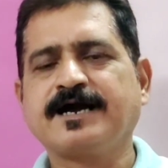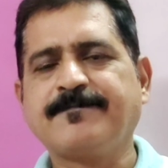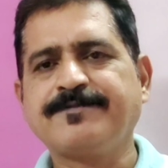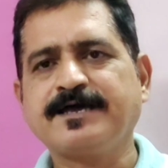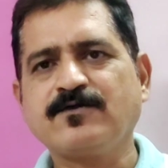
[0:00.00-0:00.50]

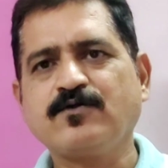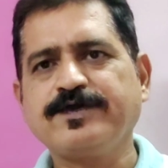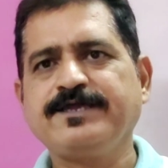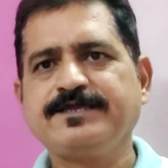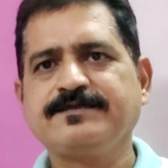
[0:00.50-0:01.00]
अपना
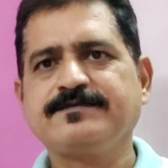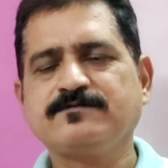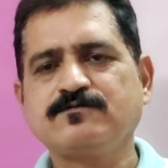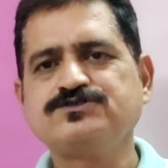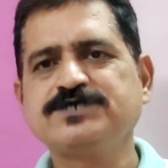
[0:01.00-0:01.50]
कोई
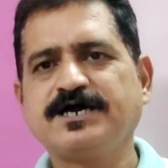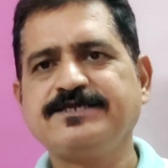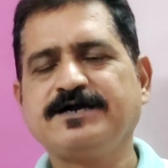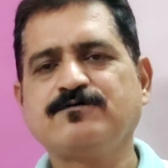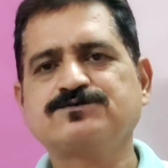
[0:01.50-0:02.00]
ऊर्जा
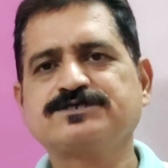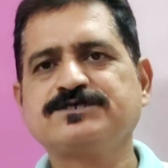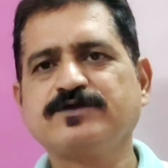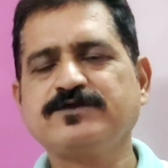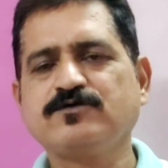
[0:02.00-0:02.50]
या उसकी
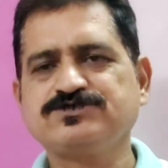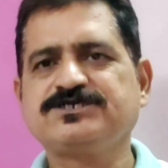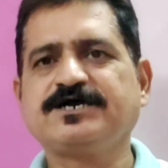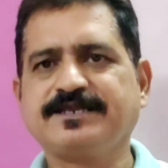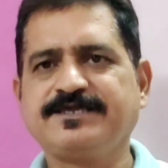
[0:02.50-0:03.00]
कोई
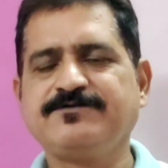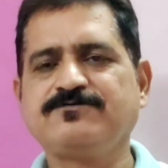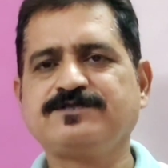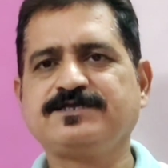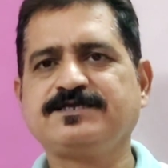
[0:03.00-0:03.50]
कोशिका नहीं
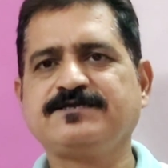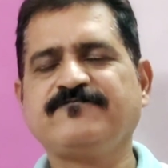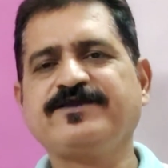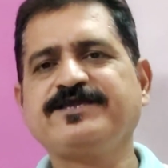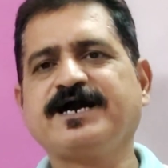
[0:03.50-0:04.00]
होती
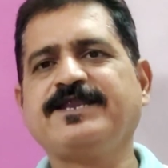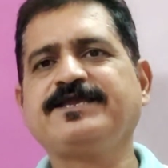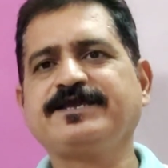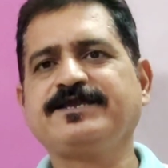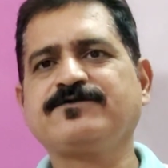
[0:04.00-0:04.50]

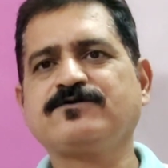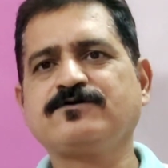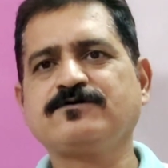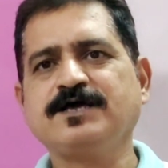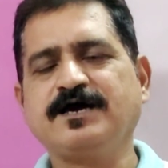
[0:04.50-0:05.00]
वैज्ञानिक इनको
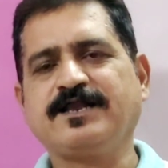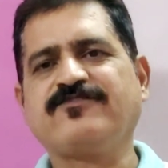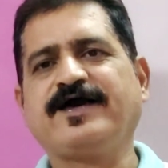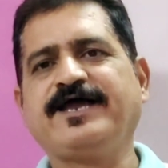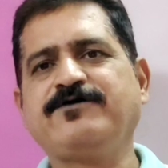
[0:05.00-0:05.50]

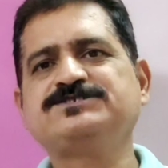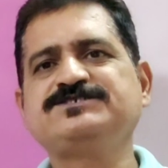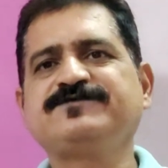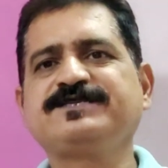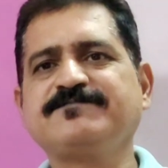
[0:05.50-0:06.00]
रफायन और
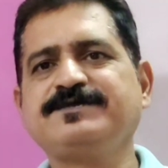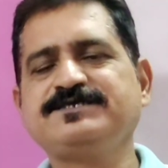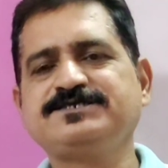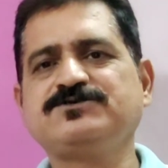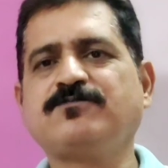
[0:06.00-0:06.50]
जीवन के
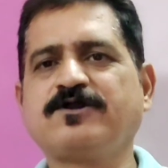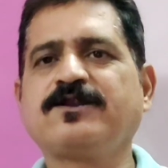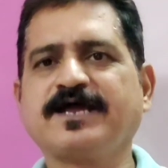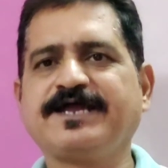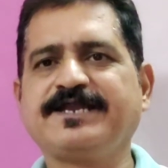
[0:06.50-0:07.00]
बीच की जो बॉर्डर
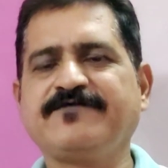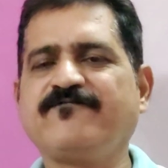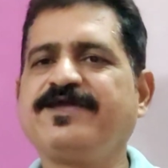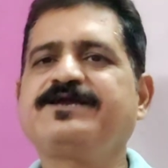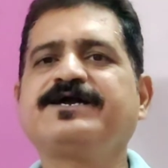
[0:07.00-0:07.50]
लाइन है
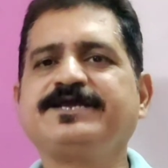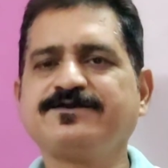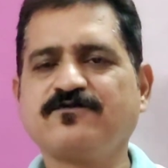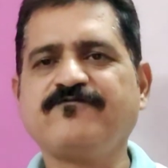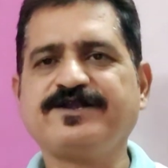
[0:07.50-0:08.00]
वही कहीं
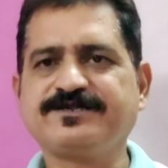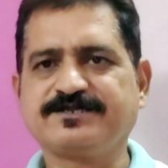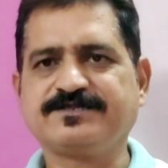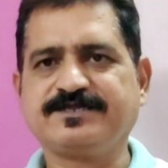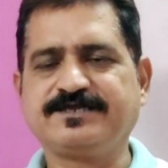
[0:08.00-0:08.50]
इनको फिट
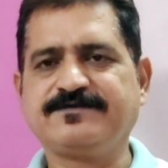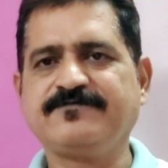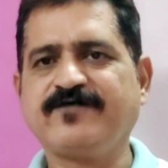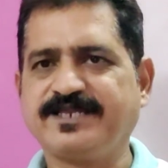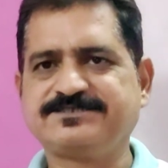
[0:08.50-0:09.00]
करते हैं
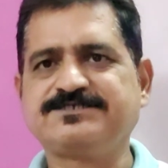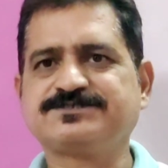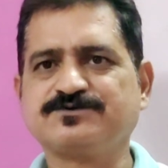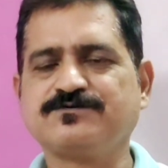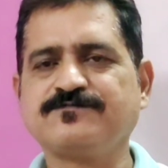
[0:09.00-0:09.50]

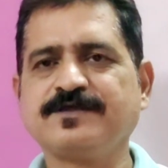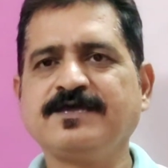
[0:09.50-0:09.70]
वायरसेस को